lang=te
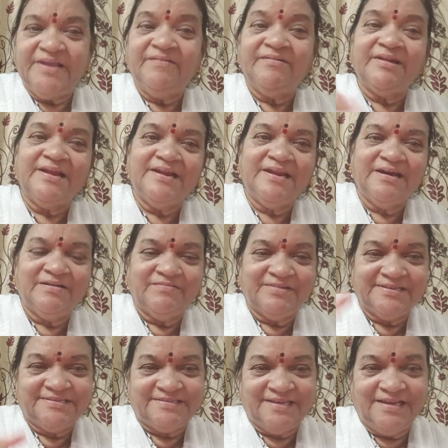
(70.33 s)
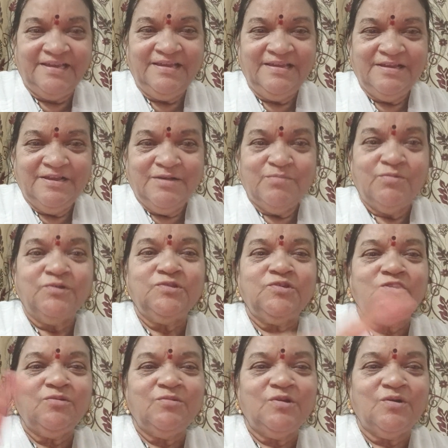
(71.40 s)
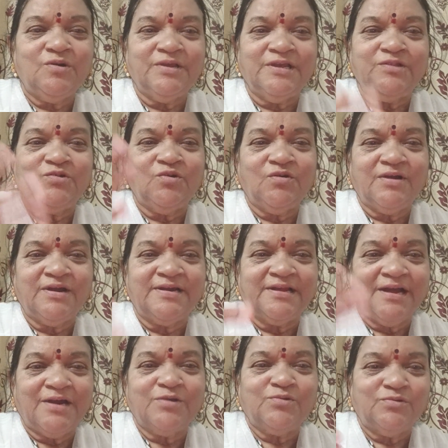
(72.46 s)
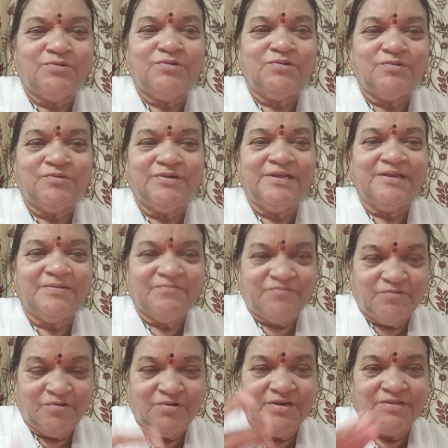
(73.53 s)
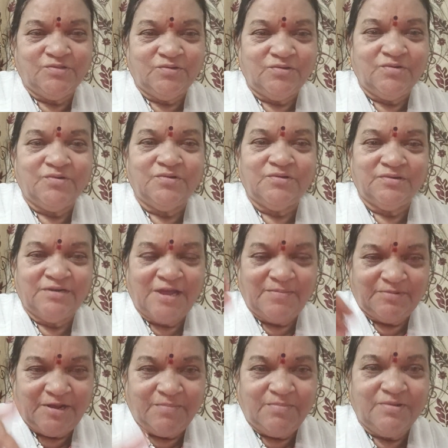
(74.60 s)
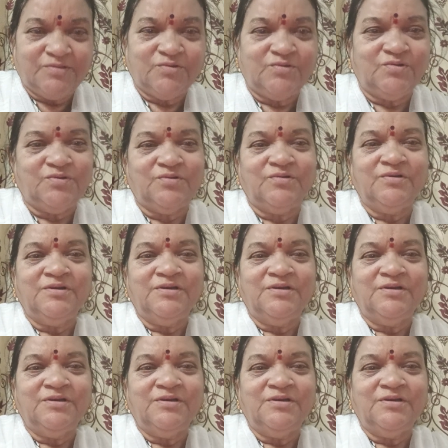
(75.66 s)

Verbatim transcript: ఎవరైనా వస్తే ముందు రూమ్లో ఏదో ఒకటి ఆడుకుంటూ ఉండే ఫోన్లతోనో ల్యాప్టాప్లతోనో